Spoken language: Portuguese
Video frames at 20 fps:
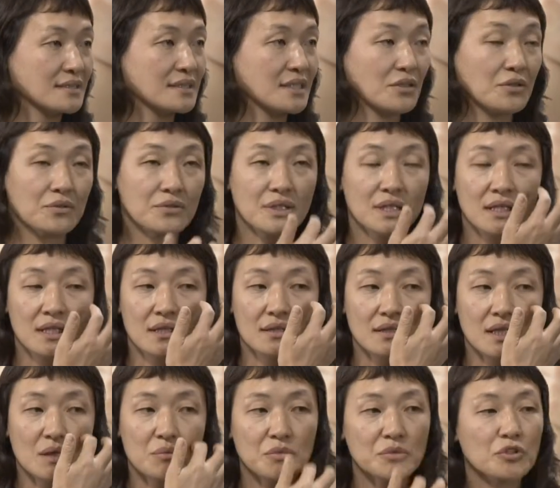Então,
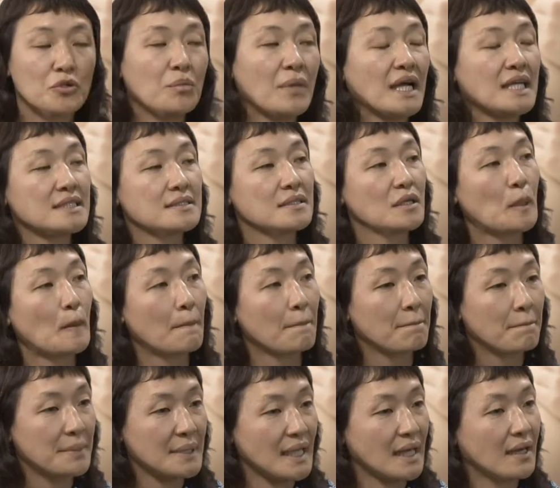é muito mais
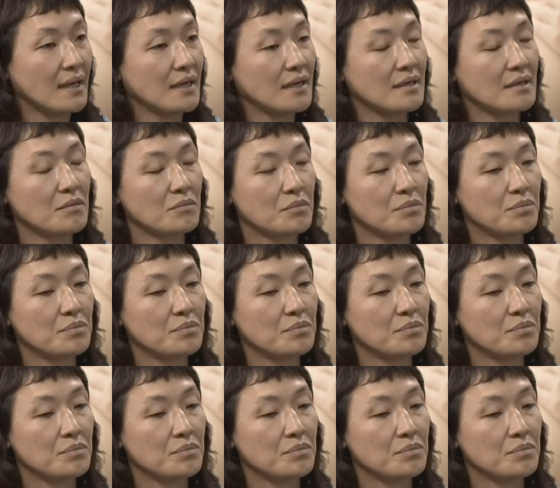para